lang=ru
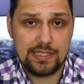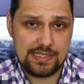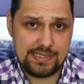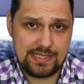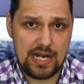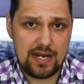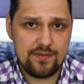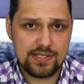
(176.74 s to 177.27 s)

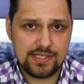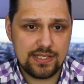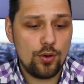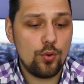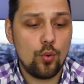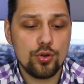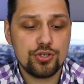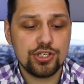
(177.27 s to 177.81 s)
Настраивается она
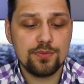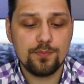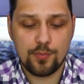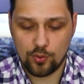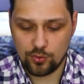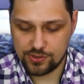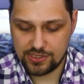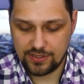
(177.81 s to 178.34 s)
очень
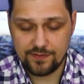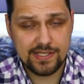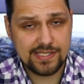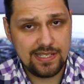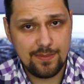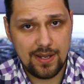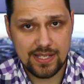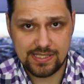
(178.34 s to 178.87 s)
просто. Вы
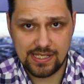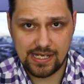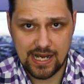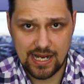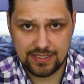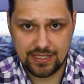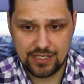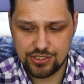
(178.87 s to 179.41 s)
снимаете
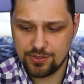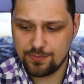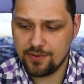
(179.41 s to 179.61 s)
картридж,